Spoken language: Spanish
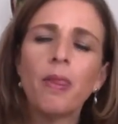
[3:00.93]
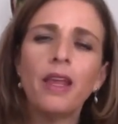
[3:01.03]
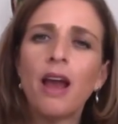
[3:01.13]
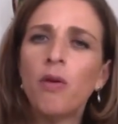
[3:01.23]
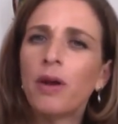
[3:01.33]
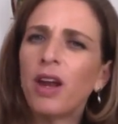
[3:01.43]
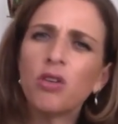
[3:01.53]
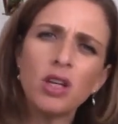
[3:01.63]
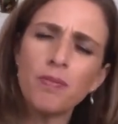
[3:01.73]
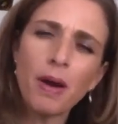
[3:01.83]
Y aunque no
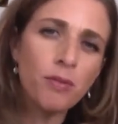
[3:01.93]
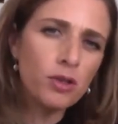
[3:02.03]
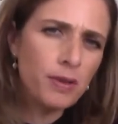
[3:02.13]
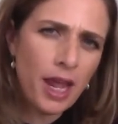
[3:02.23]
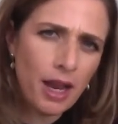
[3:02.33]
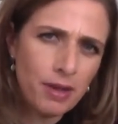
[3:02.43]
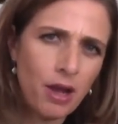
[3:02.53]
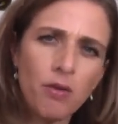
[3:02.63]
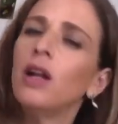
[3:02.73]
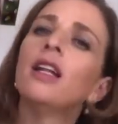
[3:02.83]
sepamos bien a
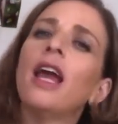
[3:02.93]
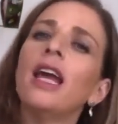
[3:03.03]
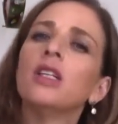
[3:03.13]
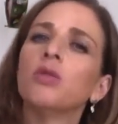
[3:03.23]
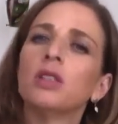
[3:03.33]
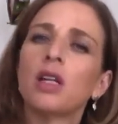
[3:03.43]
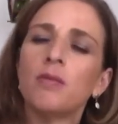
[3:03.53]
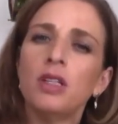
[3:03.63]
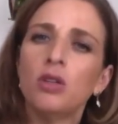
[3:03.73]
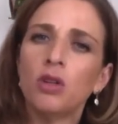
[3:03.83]
bien cuál es nuestra
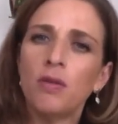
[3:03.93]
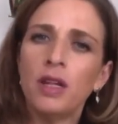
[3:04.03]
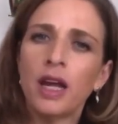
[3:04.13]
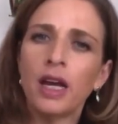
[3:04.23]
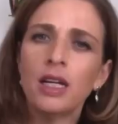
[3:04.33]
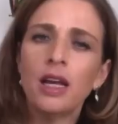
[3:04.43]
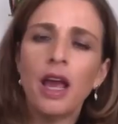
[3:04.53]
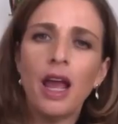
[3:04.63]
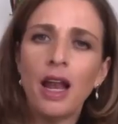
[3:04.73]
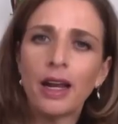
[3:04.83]
misión de vida,
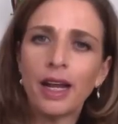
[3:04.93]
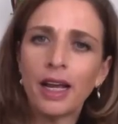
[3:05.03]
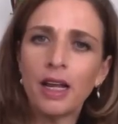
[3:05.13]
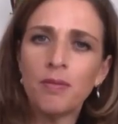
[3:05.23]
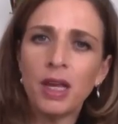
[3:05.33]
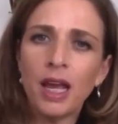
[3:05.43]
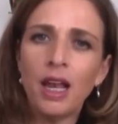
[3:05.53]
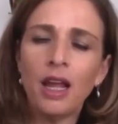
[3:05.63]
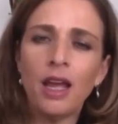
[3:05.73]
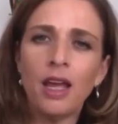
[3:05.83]
el arcángel
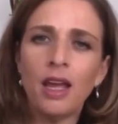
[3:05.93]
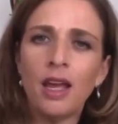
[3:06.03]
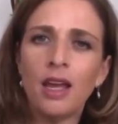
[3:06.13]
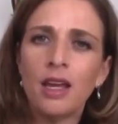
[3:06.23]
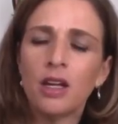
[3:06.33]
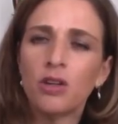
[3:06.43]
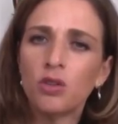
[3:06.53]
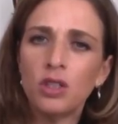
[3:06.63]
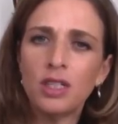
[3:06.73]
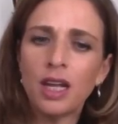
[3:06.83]
Miguel eh,
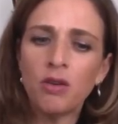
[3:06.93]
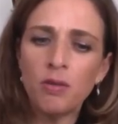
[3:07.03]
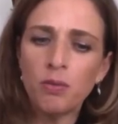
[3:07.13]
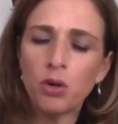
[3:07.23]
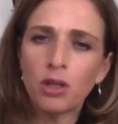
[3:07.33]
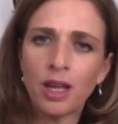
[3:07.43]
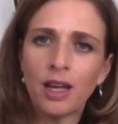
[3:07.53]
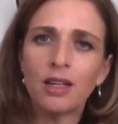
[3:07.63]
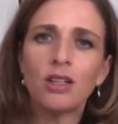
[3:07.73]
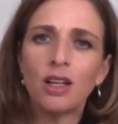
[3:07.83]
nos dice, no importa,
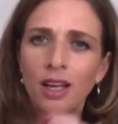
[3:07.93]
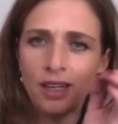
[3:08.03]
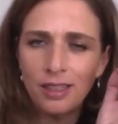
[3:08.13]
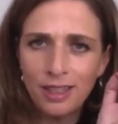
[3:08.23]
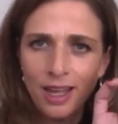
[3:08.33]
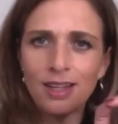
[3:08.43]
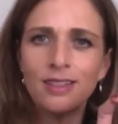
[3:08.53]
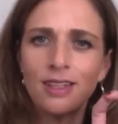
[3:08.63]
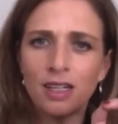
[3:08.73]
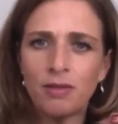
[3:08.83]
tienes
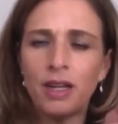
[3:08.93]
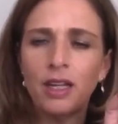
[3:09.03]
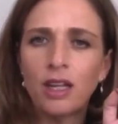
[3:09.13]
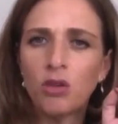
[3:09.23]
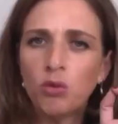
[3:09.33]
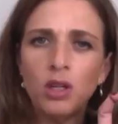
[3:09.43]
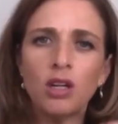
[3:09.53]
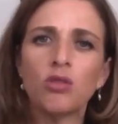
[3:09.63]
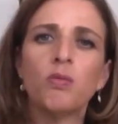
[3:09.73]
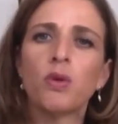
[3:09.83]
que saber que tú
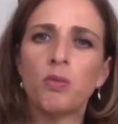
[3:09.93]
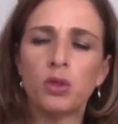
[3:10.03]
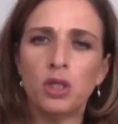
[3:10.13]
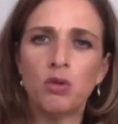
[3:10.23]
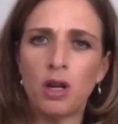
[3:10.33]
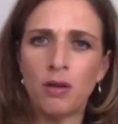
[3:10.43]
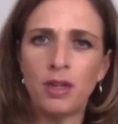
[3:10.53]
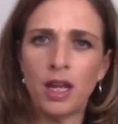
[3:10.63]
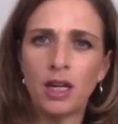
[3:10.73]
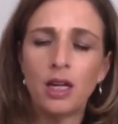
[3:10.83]
tienes un propósito en la
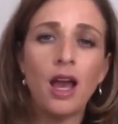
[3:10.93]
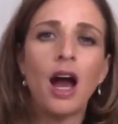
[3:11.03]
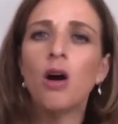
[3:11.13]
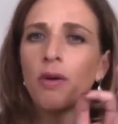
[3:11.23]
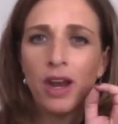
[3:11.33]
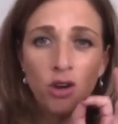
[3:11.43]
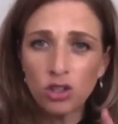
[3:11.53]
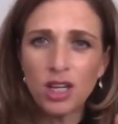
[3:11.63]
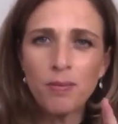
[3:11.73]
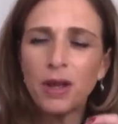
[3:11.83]
vida. Aunque no
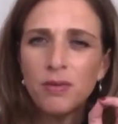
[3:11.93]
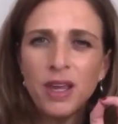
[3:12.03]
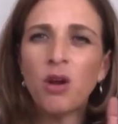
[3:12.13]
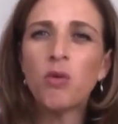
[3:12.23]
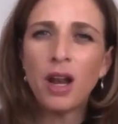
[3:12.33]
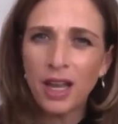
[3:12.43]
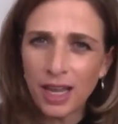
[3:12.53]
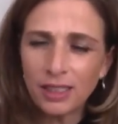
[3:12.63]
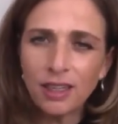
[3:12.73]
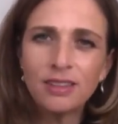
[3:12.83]
sepas bien cuál
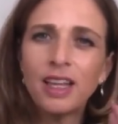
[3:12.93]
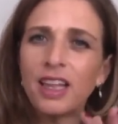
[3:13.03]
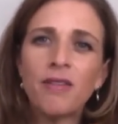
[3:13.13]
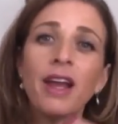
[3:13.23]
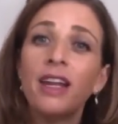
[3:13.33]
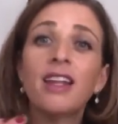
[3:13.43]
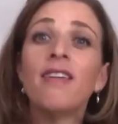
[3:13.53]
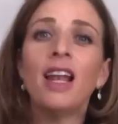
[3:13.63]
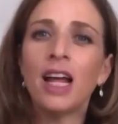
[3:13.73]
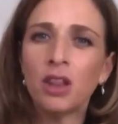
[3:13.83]
es, se te va a ir
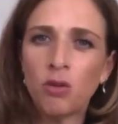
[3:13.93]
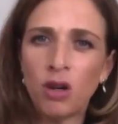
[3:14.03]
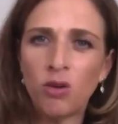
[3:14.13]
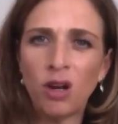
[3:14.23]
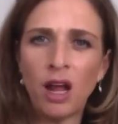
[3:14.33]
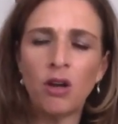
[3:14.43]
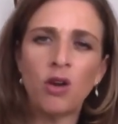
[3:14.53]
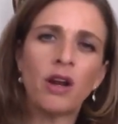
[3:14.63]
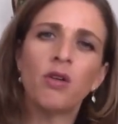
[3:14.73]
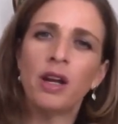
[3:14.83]
develando a lo,
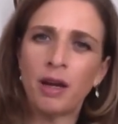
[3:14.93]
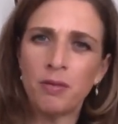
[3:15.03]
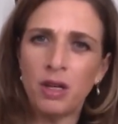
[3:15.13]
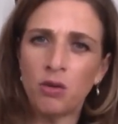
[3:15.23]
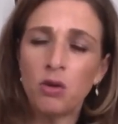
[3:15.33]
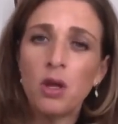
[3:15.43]
largo del camino.